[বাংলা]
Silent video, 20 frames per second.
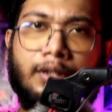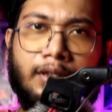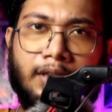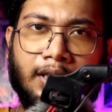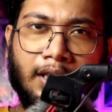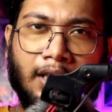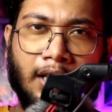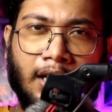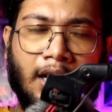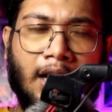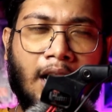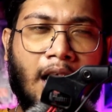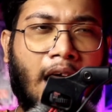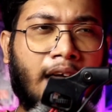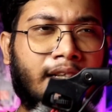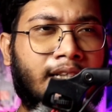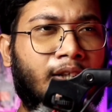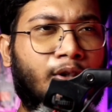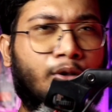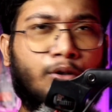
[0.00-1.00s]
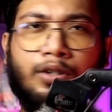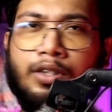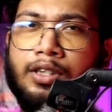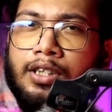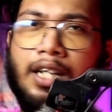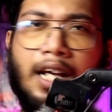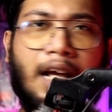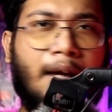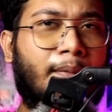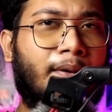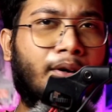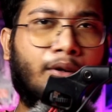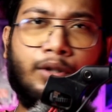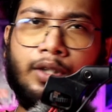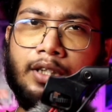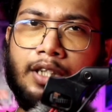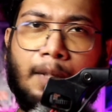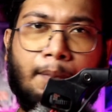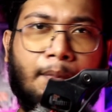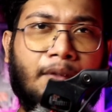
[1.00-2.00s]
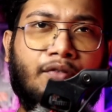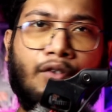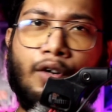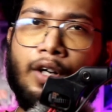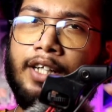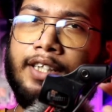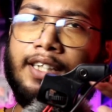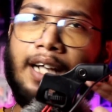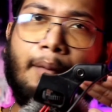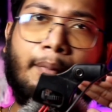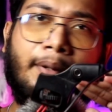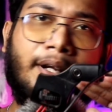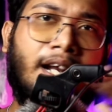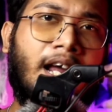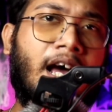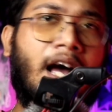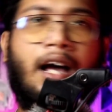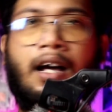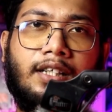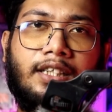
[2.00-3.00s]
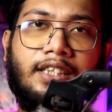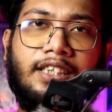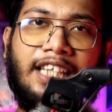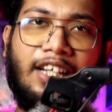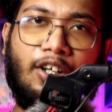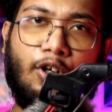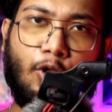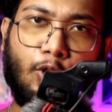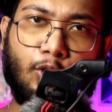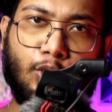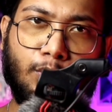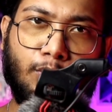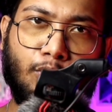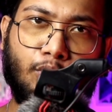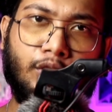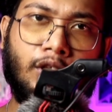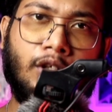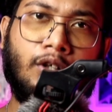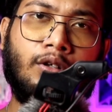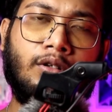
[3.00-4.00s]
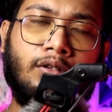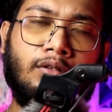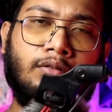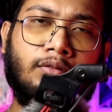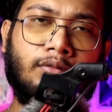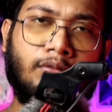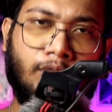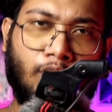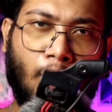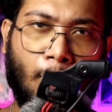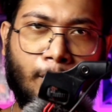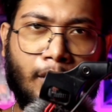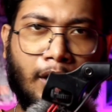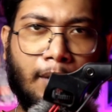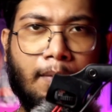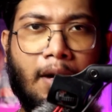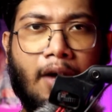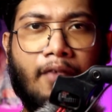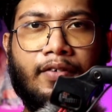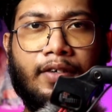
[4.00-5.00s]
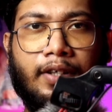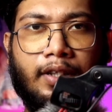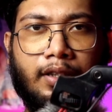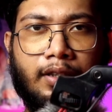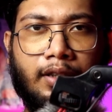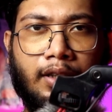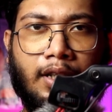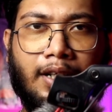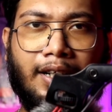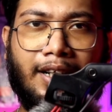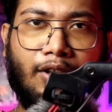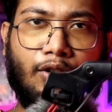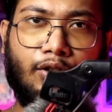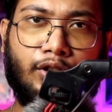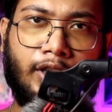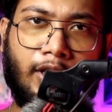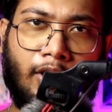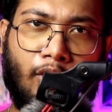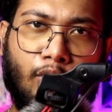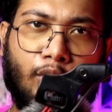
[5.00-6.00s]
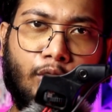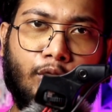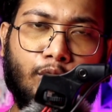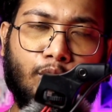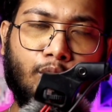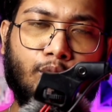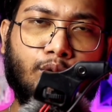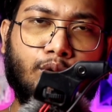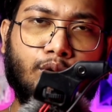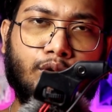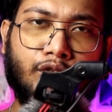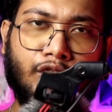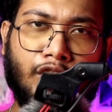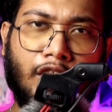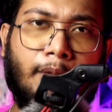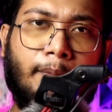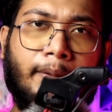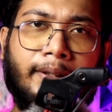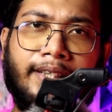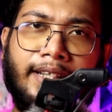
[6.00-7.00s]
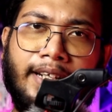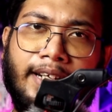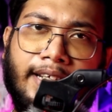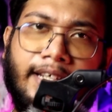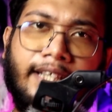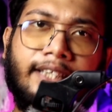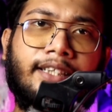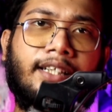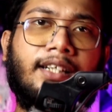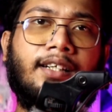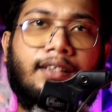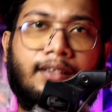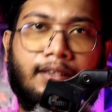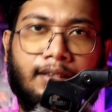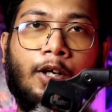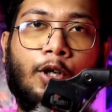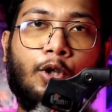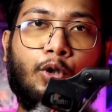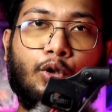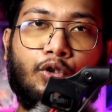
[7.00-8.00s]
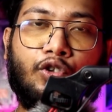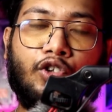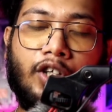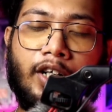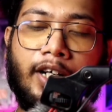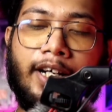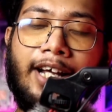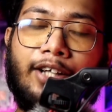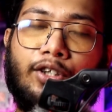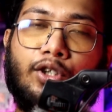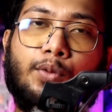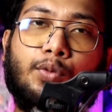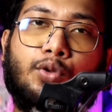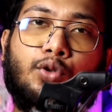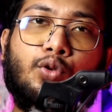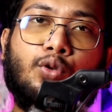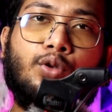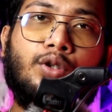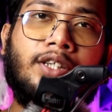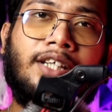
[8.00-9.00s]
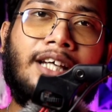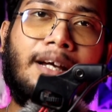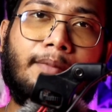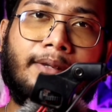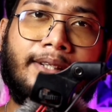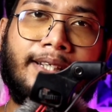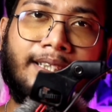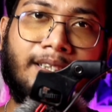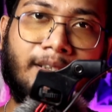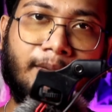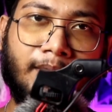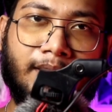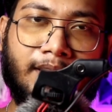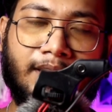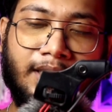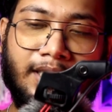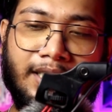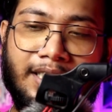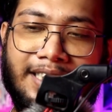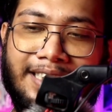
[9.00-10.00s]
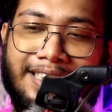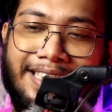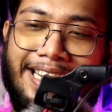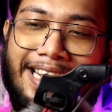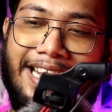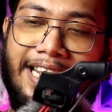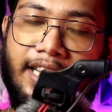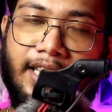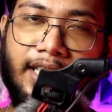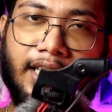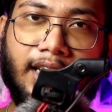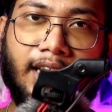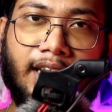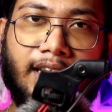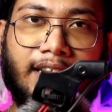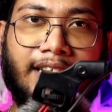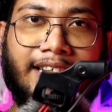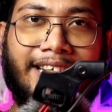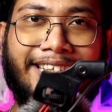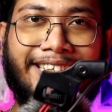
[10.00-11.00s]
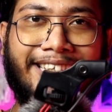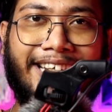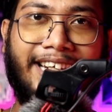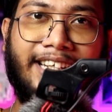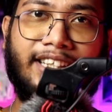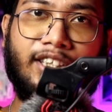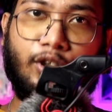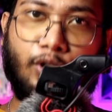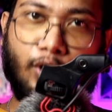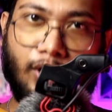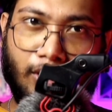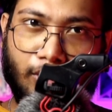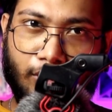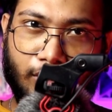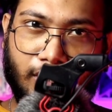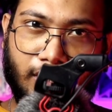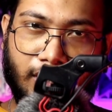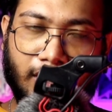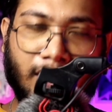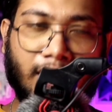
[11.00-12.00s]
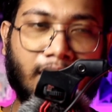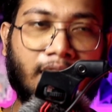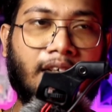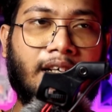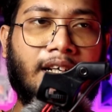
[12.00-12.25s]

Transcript: হয়েছে আশা করছি এবারও সেটা বিফলে যাবে না যার অন্যতম উদাহরণ টপগান ম্যাভরিক কারণ সেটারও কিন্তু স্ক্রিনপ্লে তিনি লিখেছিলেন তো ট্রেলারের একদম শুরুর দিকে আমরা দেখতে পাচ্ছি যে ইথান হান্টকে চ্যালেঞ্জ করা হচ্ছে